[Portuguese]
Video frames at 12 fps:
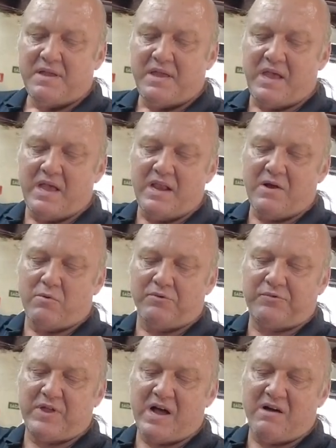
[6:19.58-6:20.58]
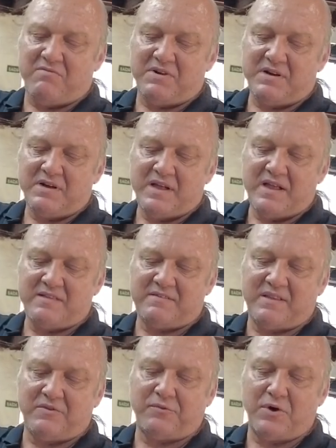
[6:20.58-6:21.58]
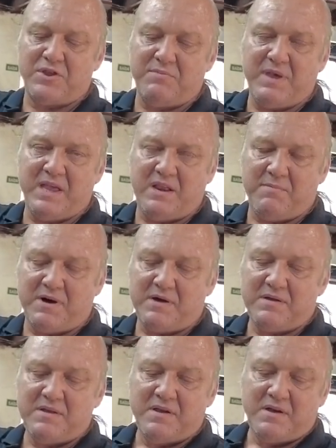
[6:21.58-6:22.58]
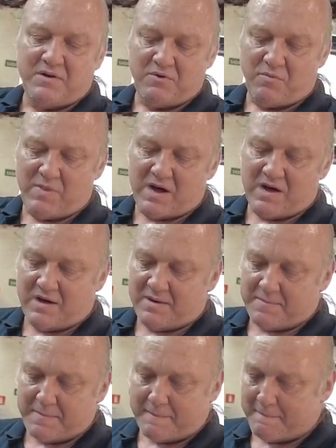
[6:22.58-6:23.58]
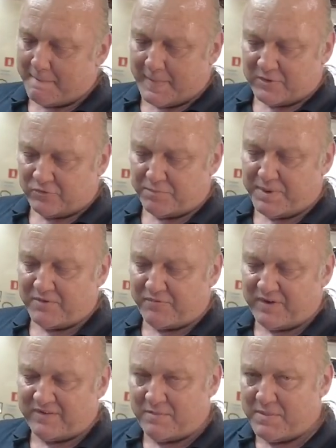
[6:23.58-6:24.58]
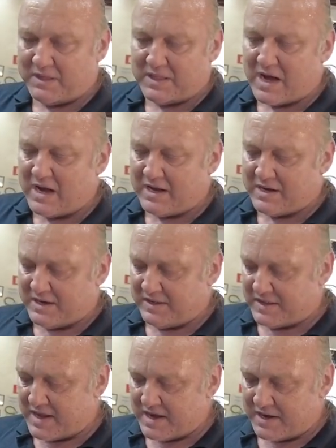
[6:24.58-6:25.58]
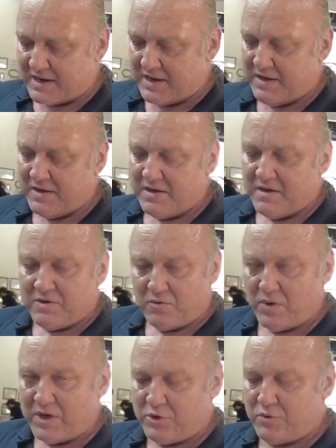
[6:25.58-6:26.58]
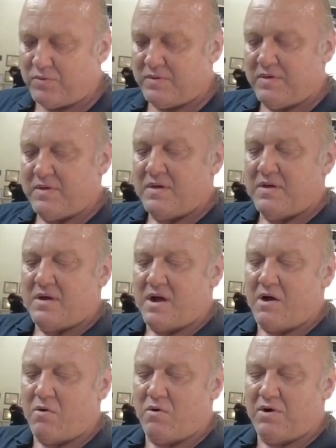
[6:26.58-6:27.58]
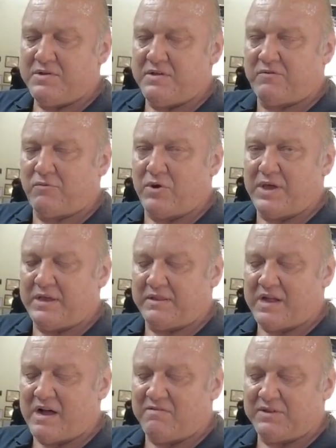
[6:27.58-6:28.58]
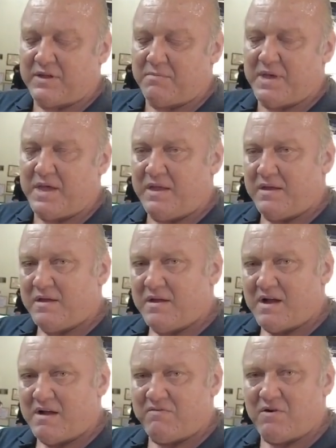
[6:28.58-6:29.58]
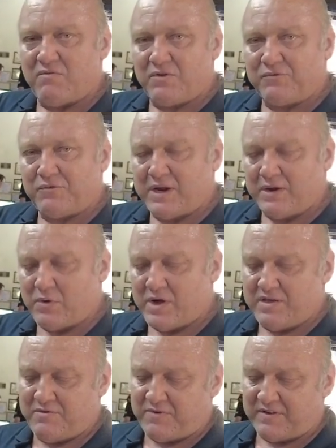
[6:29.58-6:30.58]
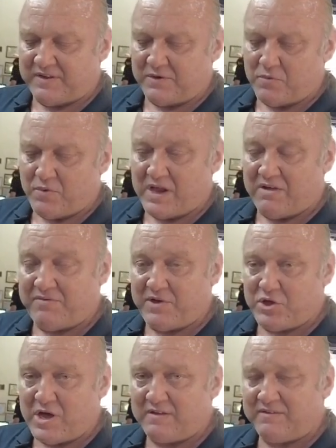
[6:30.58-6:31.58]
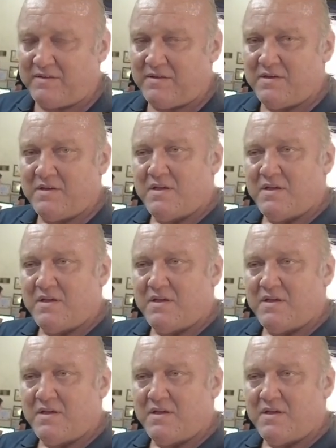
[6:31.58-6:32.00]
e ele encostava esse sensor de mínima numa superfície metálica que tem aqui no eixo, aonde desconectava também a válvula solenoide, fazendo com que ela fechasse